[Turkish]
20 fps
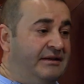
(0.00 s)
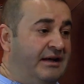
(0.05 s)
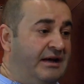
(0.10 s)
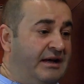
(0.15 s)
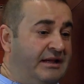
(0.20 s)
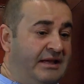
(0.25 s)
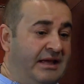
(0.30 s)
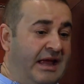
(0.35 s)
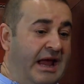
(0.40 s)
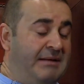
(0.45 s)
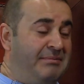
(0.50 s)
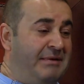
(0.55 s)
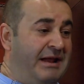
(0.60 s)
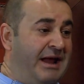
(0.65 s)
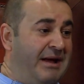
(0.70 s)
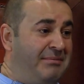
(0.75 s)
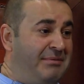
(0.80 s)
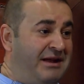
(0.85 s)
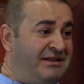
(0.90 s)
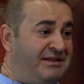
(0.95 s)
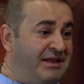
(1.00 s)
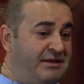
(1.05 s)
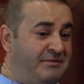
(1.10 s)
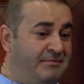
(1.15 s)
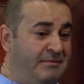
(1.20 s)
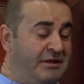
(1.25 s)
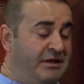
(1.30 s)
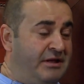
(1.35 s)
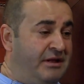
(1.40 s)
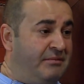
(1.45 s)
Hadi gel beraber
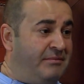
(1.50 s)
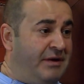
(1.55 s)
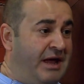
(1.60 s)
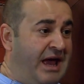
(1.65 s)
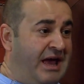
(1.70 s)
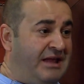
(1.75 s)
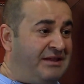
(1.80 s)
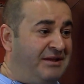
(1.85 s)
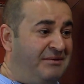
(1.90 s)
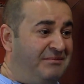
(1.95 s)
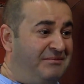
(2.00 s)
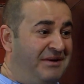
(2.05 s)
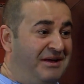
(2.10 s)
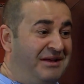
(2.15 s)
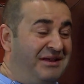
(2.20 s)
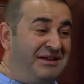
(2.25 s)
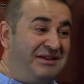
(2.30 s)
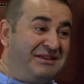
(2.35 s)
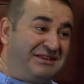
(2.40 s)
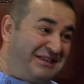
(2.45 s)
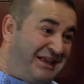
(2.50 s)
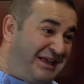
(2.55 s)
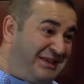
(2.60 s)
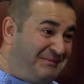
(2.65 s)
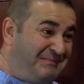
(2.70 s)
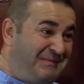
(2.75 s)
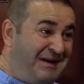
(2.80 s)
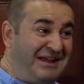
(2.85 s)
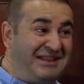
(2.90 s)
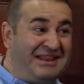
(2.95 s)
saçmalayalım hayatım.
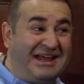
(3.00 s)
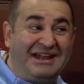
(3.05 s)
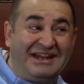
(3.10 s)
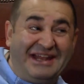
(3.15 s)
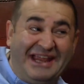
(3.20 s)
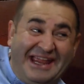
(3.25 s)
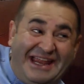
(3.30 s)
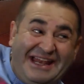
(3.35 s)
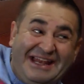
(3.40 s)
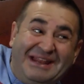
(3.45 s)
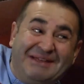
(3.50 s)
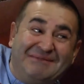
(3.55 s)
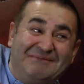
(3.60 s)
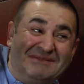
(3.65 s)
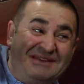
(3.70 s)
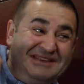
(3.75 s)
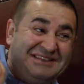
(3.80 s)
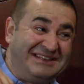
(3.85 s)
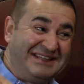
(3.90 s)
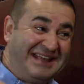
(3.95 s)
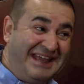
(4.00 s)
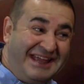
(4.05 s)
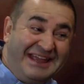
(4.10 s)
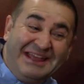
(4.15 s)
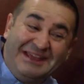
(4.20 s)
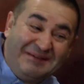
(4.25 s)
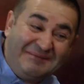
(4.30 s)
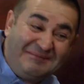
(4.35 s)
Saçmalar elimizde.